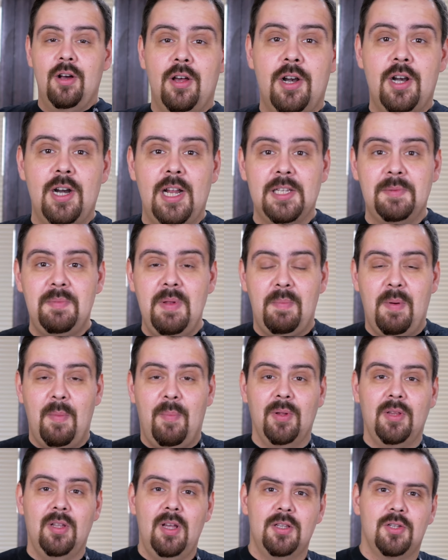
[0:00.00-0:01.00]
раз мне
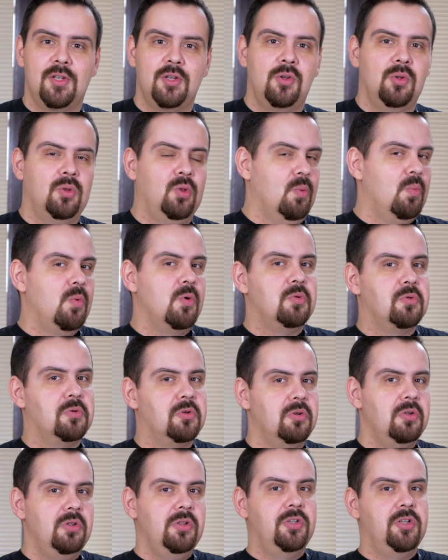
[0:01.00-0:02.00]
попадается, я думаю,
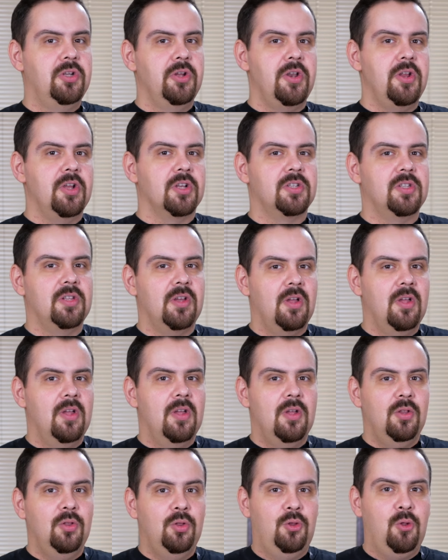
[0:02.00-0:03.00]
интересно,
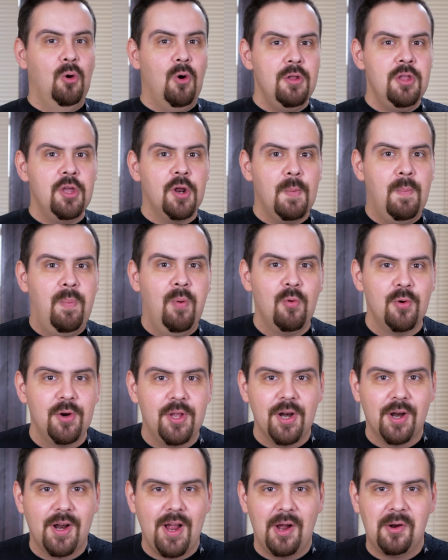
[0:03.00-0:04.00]

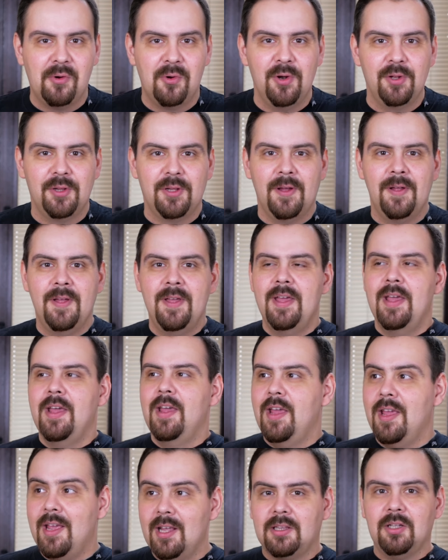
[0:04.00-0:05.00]
донер-бургер какой-то.
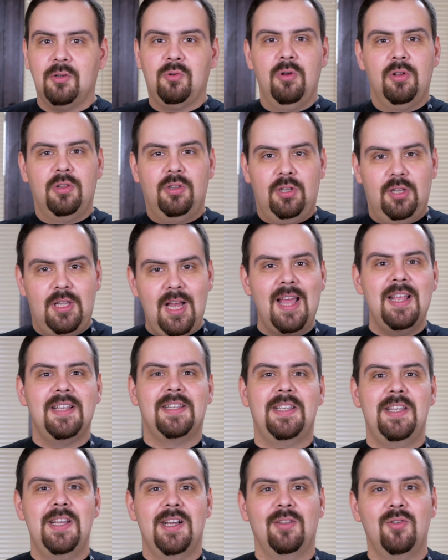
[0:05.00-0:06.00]
И я такой, дай
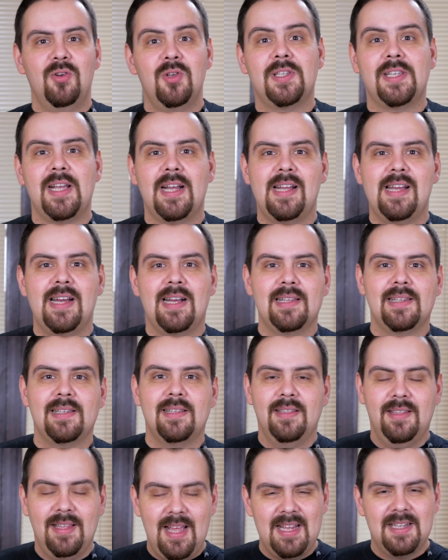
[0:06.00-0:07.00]
сделаю заказ,
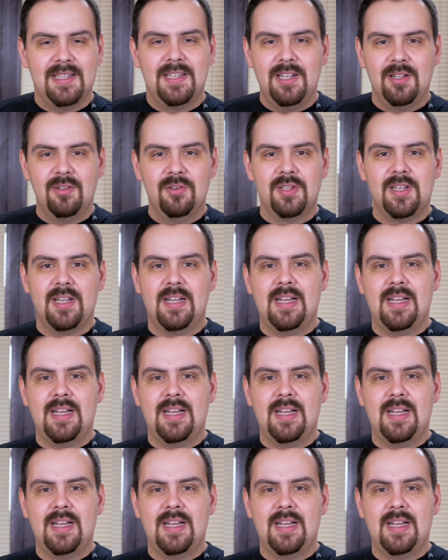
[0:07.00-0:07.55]
дай сделаю